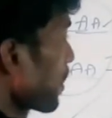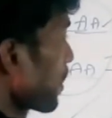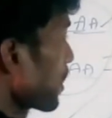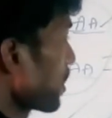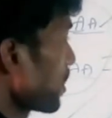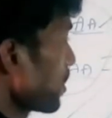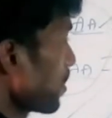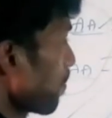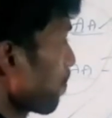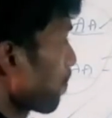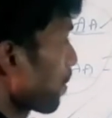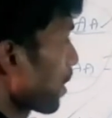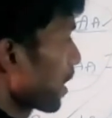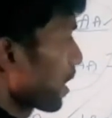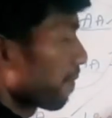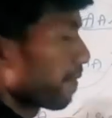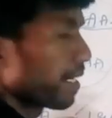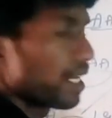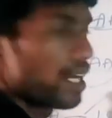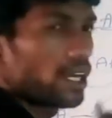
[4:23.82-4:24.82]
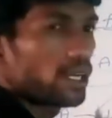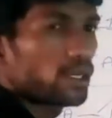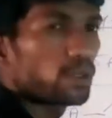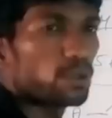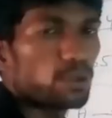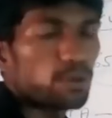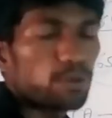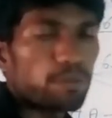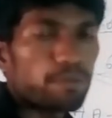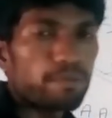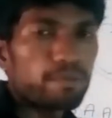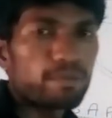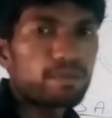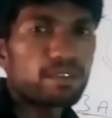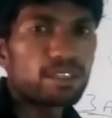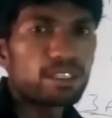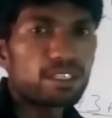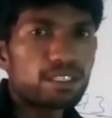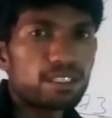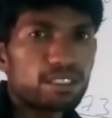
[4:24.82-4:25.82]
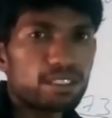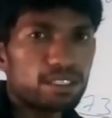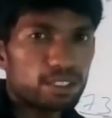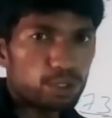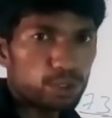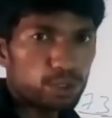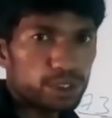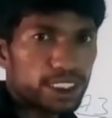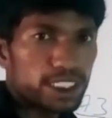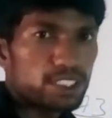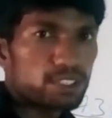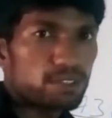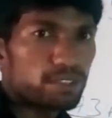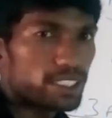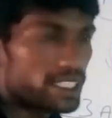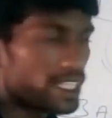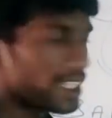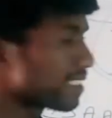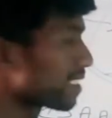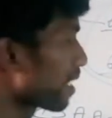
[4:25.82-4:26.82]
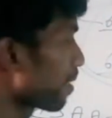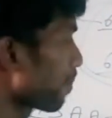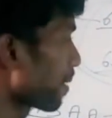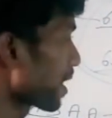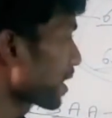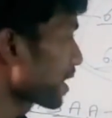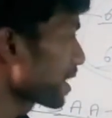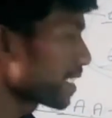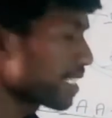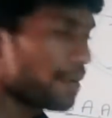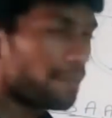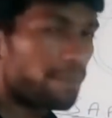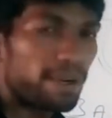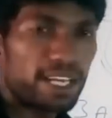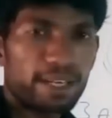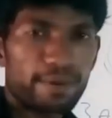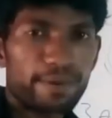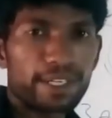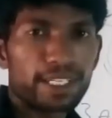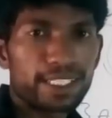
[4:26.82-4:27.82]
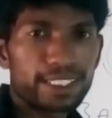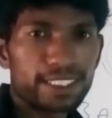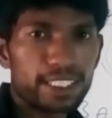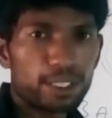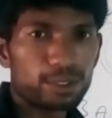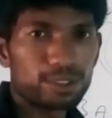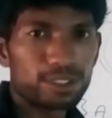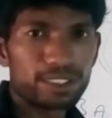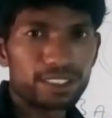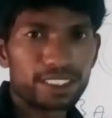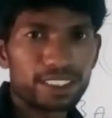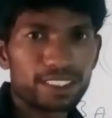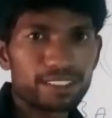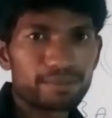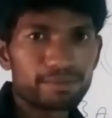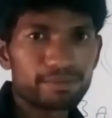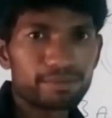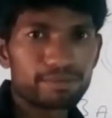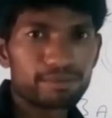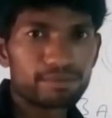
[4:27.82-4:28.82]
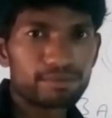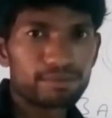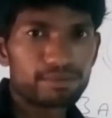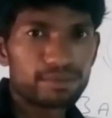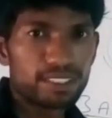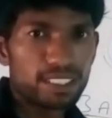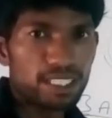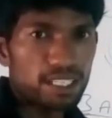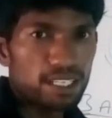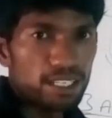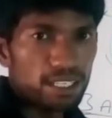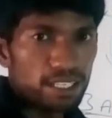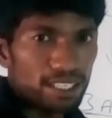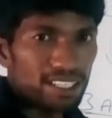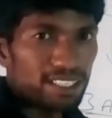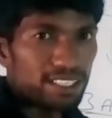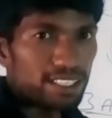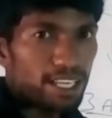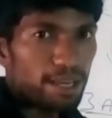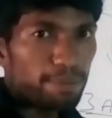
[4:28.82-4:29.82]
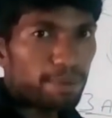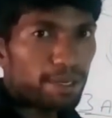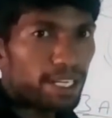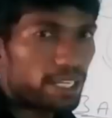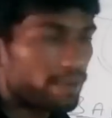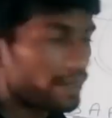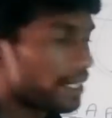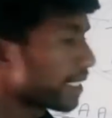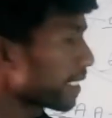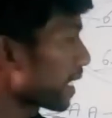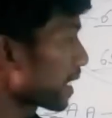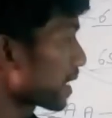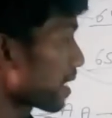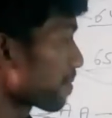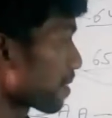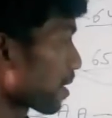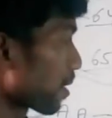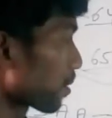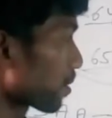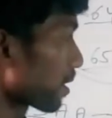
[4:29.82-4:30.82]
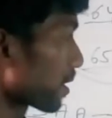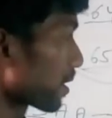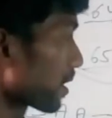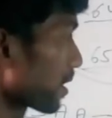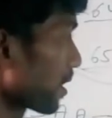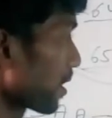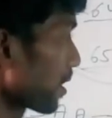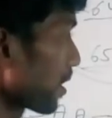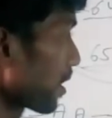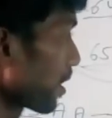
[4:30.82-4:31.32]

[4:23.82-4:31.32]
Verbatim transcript: అనేది ఏప్రిల్ ఇరవై నాలుగు గుర్తుంచుకోండి ఎగ్జామ్ మనకి ఏప్రిల్ ఇరవై ఒకటి జరుగుతుంది ఏప్రిల్ ఇరవై ఒకటి ఎగ్జామ్ జరుగుతుంది